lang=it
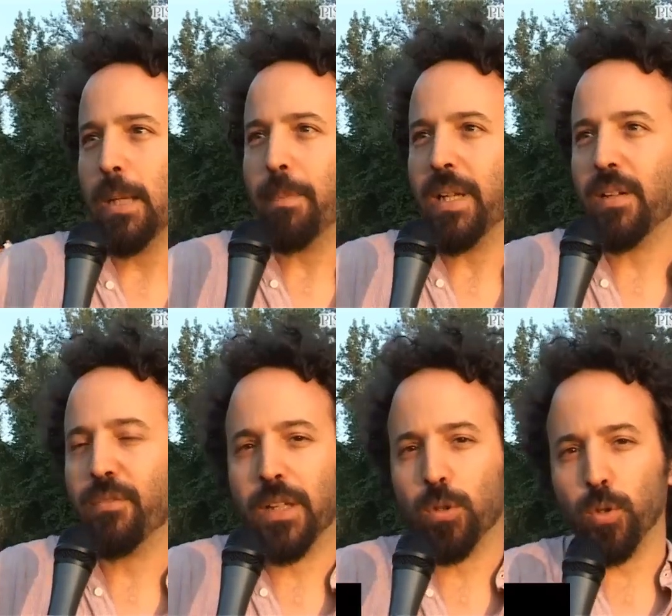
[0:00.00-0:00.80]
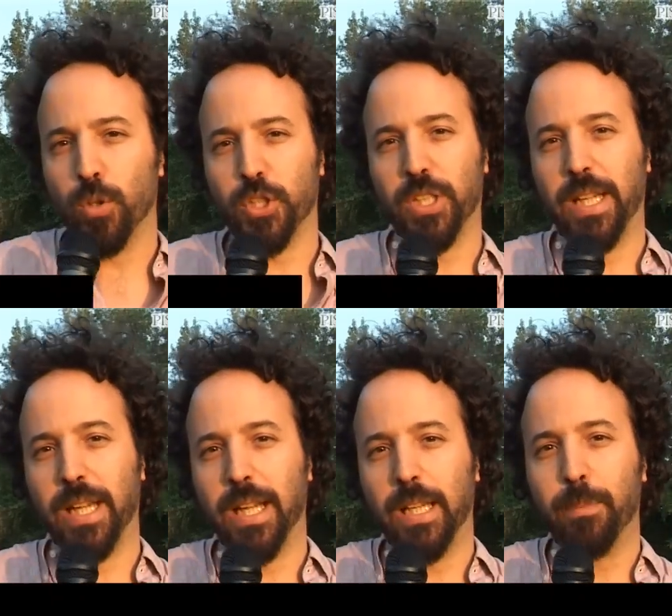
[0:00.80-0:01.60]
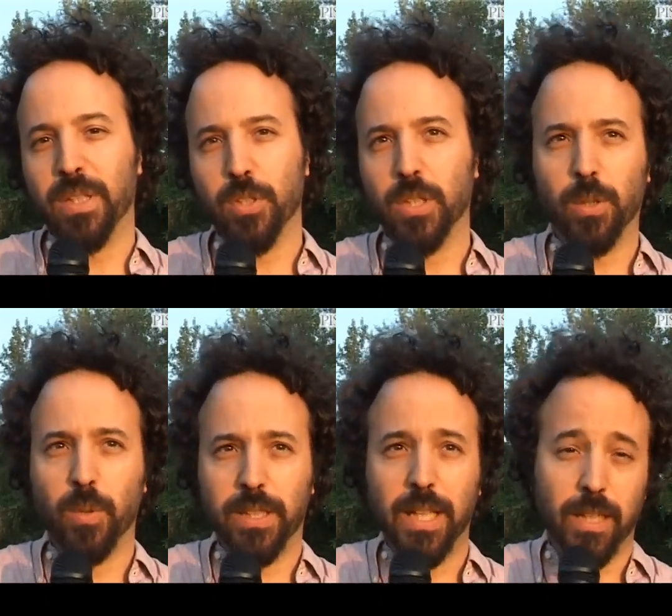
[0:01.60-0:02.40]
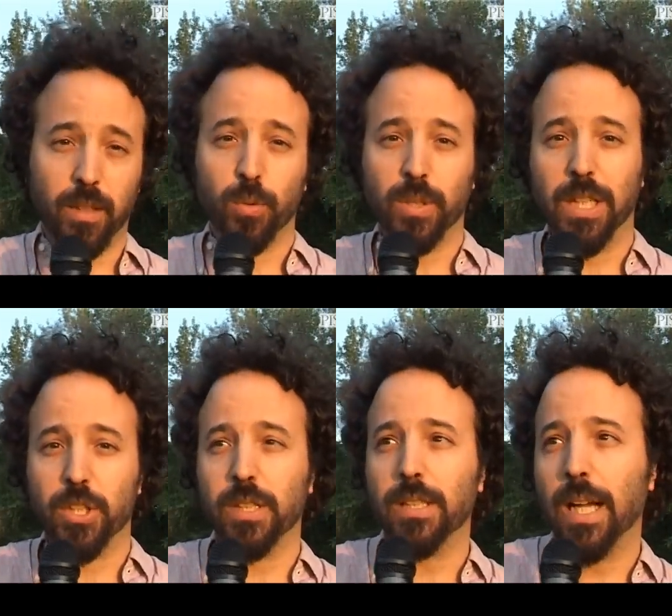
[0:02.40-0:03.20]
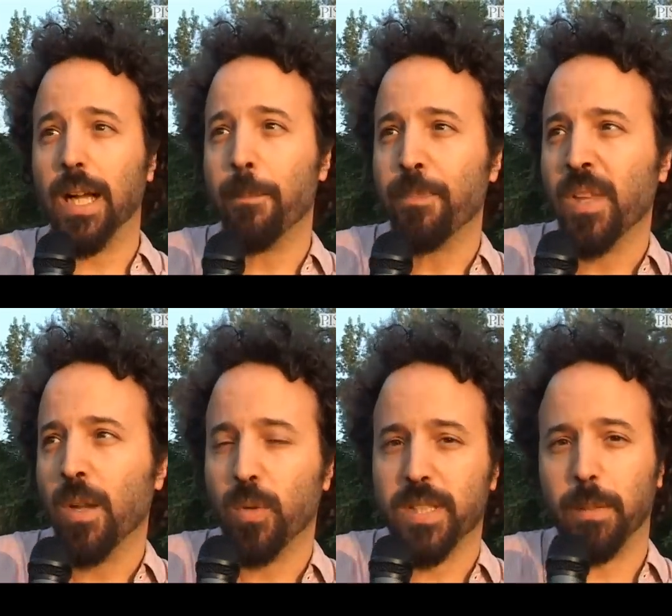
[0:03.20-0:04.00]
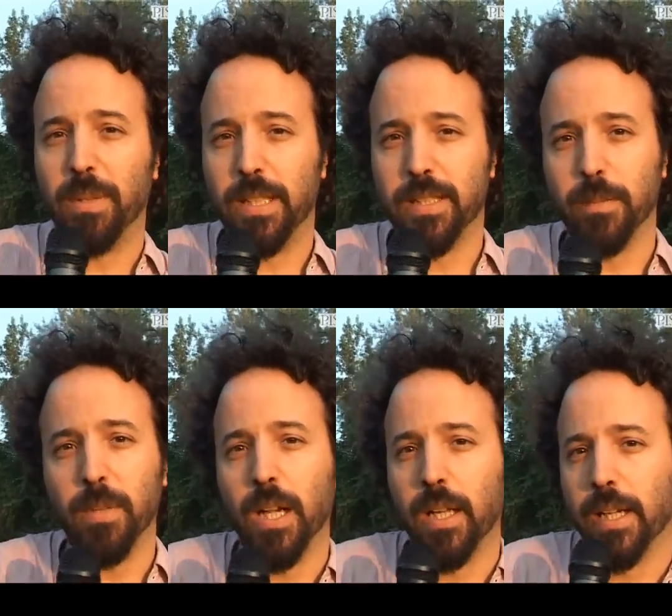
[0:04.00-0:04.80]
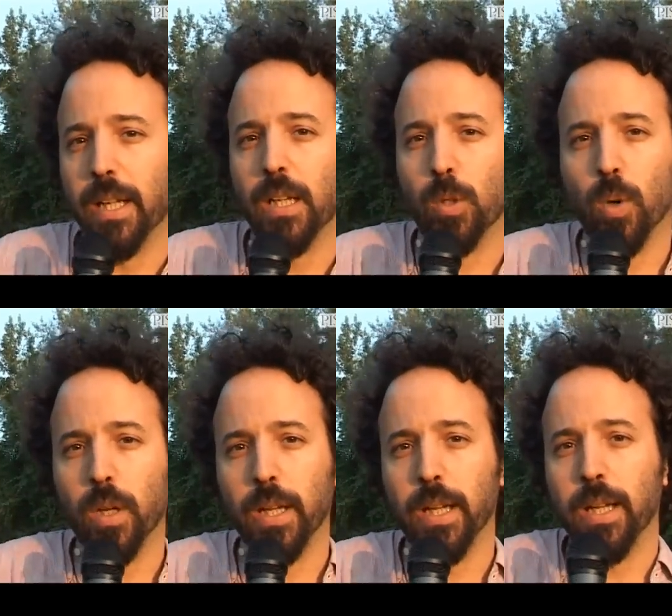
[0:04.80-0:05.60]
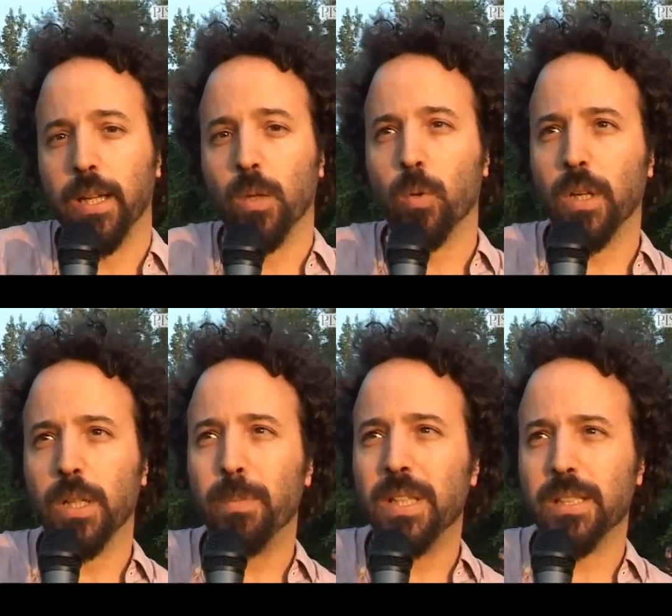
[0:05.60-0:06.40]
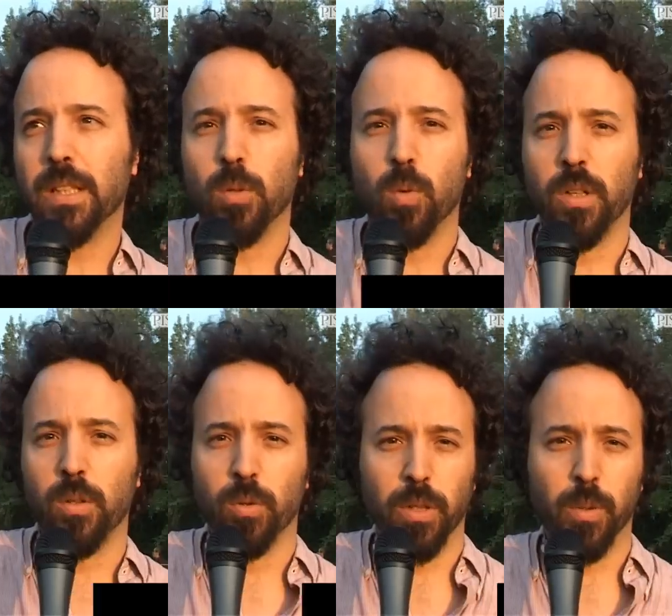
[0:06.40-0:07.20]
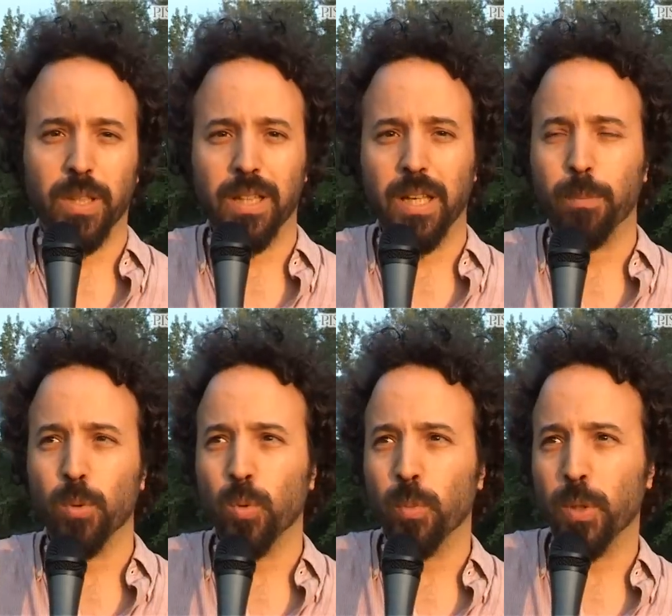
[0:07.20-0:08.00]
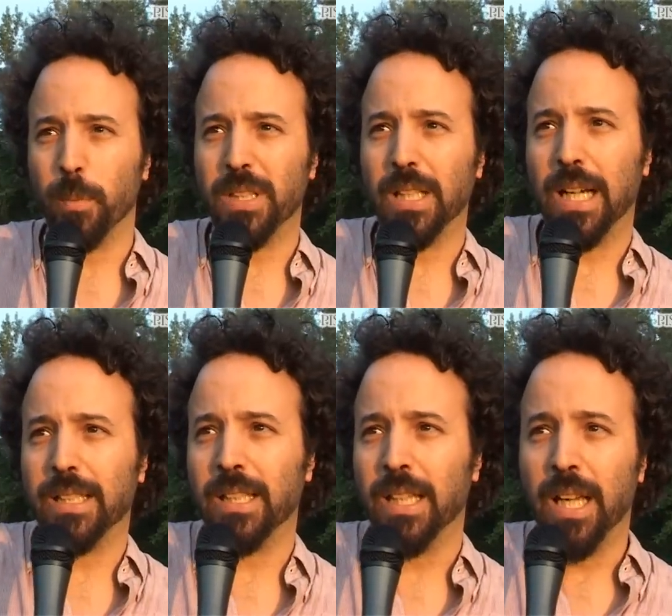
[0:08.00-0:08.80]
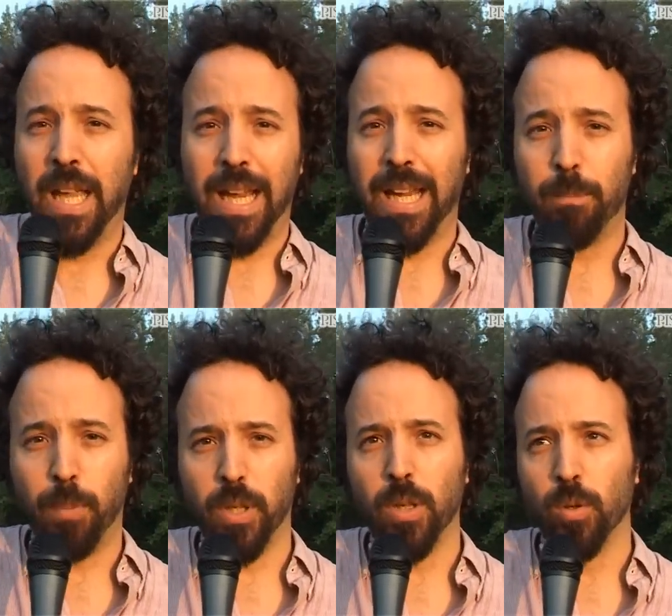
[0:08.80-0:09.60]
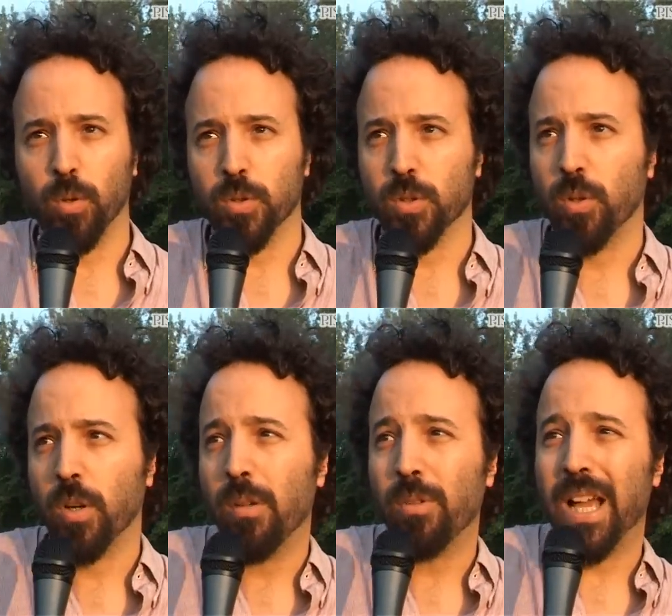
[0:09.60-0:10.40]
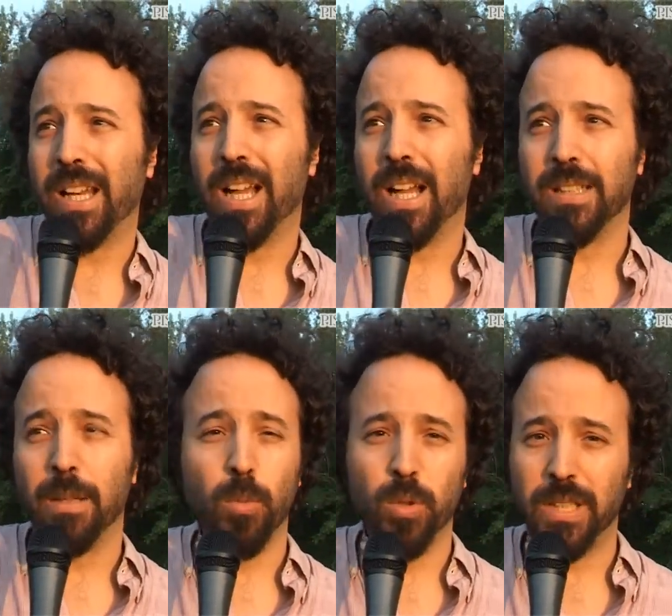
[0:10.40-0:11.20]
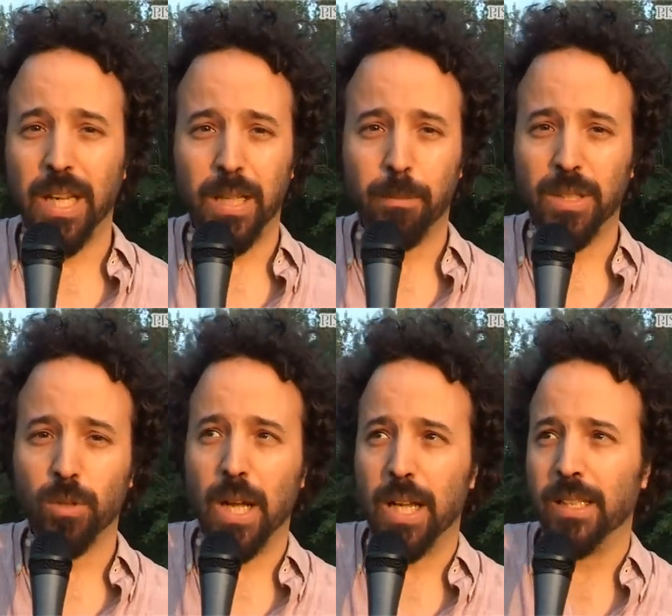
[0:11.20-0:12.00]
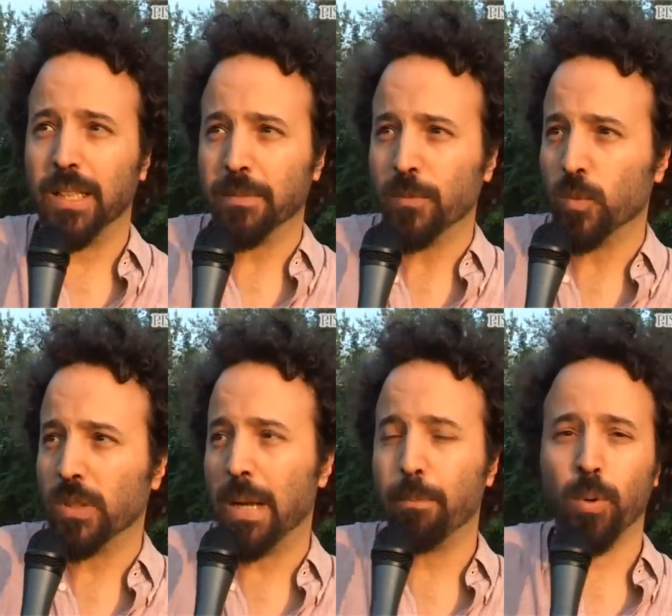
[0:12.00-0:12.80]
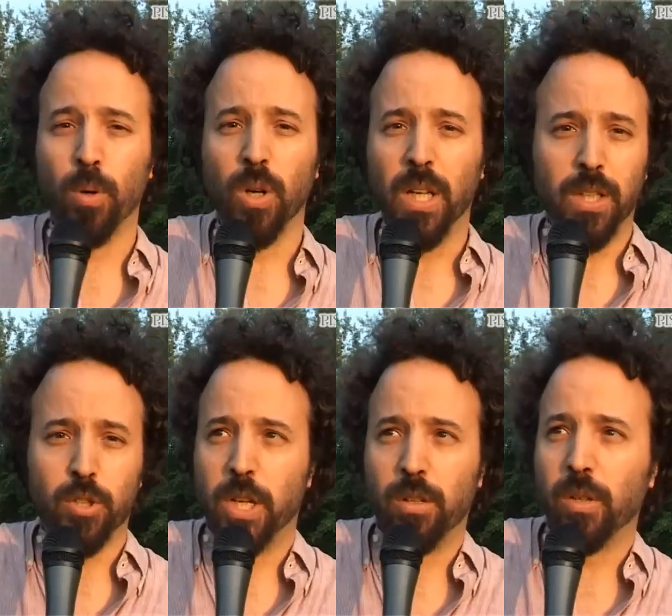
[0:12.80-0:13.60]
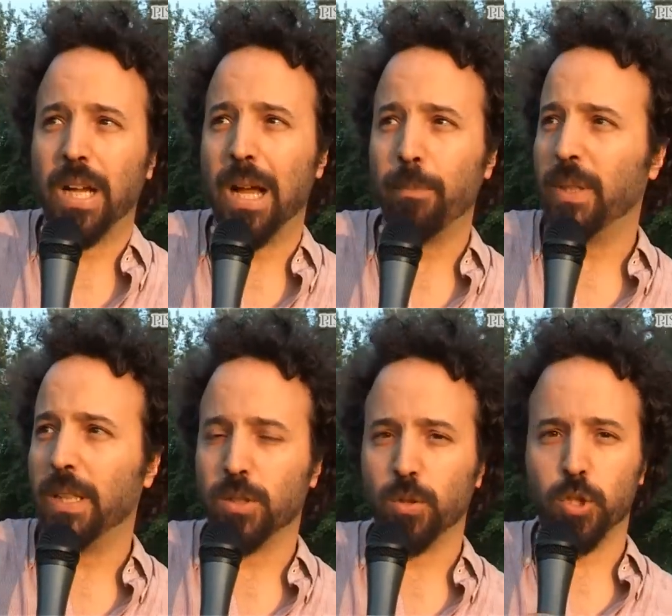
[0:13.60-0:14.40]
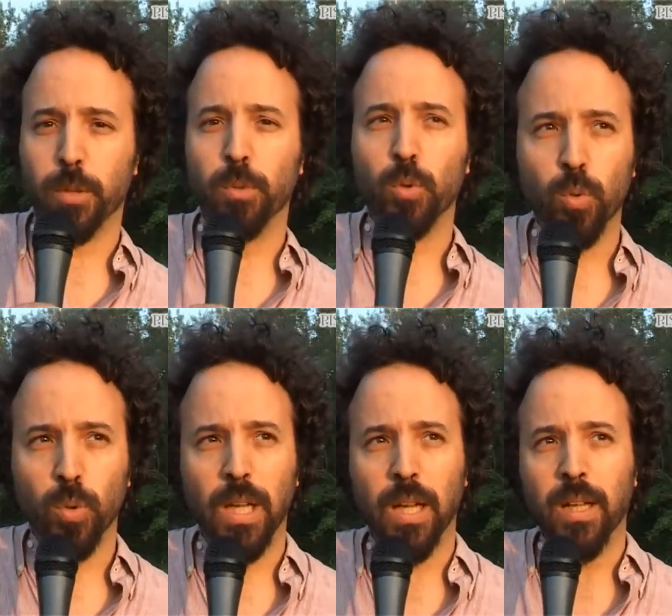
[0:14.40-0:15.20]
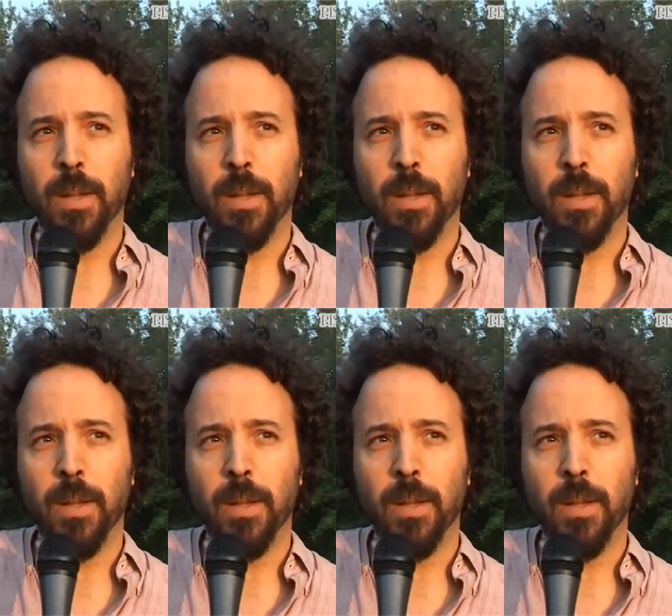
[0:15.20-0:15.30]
per far conoscere alle persone del quartiere, di tutta la città, questa bellissima area che è nel cuore, nel cuore di Pisa, nel cuore di uno dei quartieri più, più abitati e che in pochi conoscono. È un'area da molti anni abbandonati, un tempo c'erano campi, adesso non c'è più nulla